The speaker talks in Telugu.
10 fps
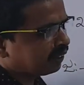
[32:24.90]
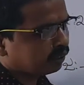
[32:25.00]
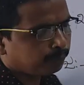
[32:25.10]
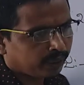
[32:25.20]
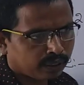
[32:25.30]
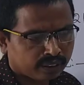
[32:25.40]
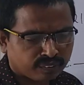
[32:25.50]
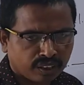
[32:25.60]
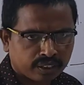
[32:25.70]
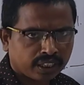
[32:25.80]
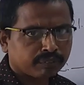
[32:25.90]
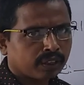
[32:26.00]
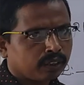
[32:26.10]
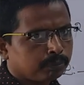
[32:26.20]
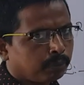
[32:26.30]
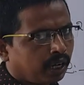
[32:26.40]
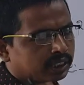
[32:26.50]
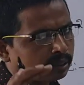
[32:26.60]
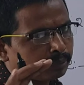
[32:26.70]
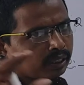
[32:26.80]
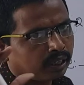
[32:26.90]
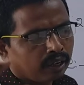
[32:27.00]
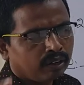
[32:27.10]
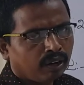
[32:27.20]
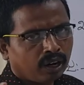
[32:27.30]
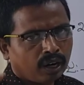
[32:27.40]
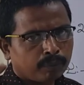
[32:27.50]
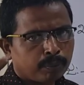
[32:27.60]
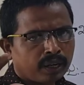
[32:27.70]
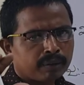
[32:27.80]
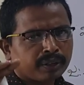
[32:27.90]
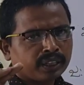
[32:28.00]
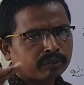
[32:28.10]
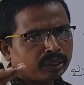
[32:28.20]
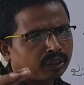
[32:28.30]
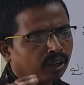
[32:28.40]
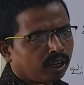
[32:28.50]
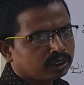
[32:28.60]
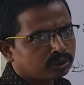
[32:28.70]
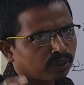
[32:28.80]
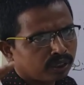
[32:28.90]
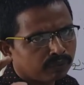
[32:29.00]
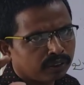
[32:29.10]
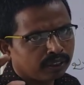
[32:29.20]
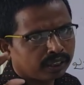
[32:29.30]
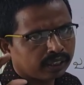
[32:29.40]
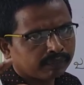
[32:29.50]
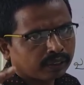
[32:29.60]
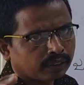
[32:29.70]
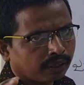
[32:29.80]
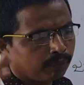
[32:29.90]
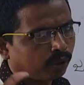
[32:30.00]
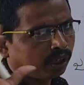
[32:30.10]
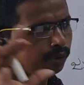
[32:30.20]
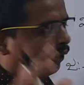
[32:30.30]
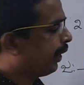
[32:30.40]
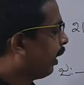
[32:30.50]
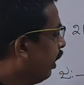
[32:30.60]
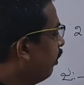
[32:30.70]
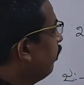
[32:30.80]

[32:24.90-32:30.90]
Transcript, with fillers: వందకు పైగా గ్రంథాలు రాయటమే కాదు భాష మీద అపారమైనటువంటి నాలెడ్జ్ ఉన్నటువంటి ఏకైక వ్యక్తి వరల్డ్ వైడ్గా